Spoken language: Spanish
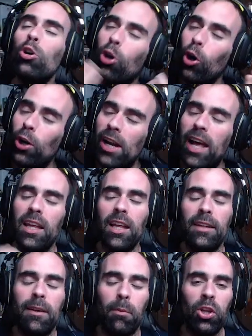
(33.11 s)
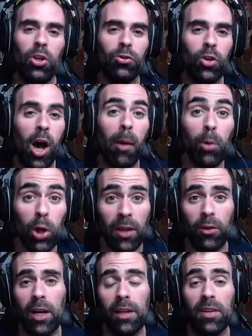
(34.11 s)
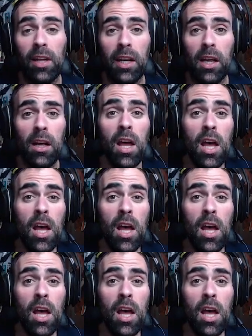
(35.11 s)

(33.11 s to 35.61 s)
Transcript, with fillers: con like este vídeo si os ha molado la serie